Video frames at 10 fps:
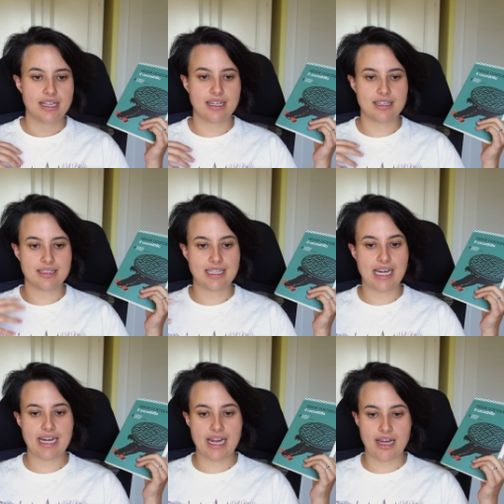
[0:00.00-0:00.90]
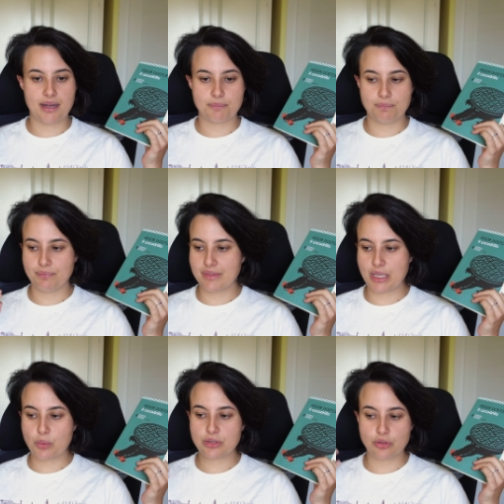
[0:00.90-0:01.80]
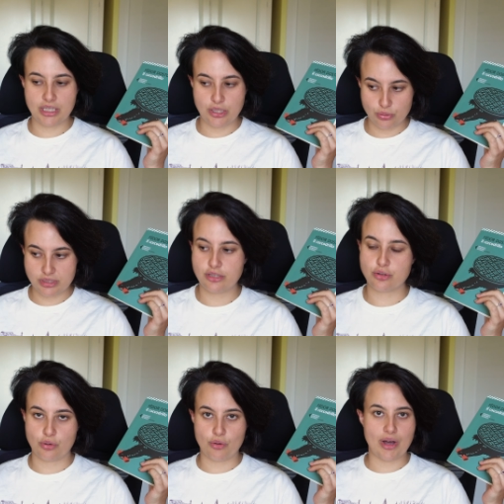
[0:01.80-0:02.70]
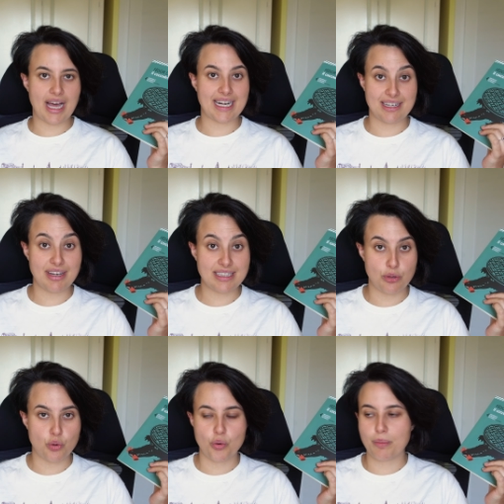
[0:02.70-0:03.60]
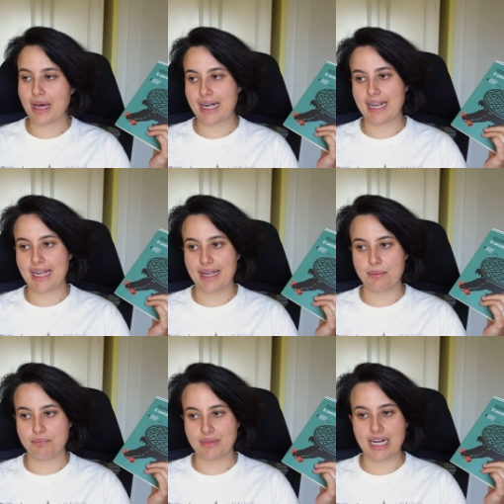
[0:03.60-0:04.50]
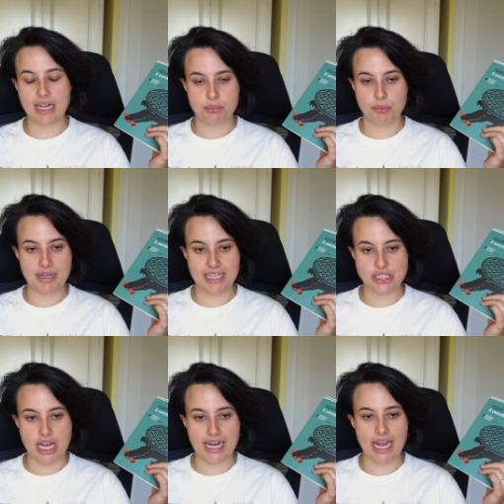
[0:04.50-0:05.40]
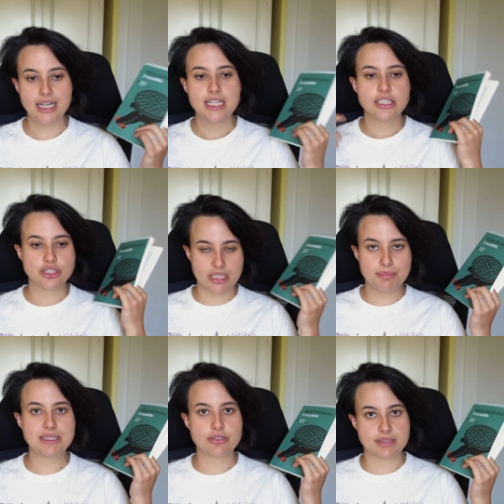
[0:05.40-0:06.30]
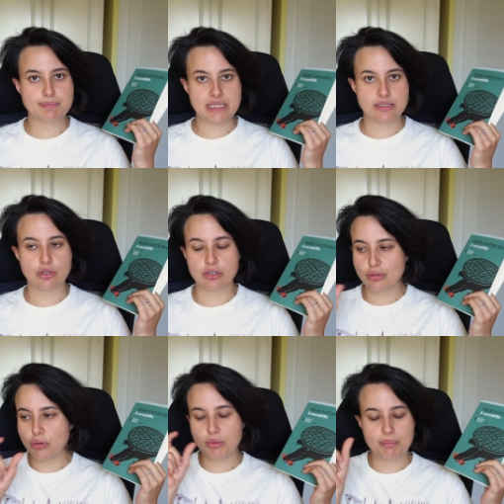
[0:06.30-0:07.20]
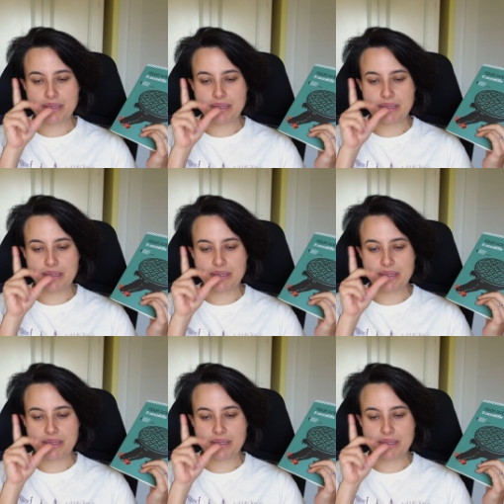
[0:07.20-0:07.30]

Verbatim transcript: eh, della, mm, di quando i russi sono arrivati a occupare mm, la Repubblica Ceca, ci ripenso spesso solo quel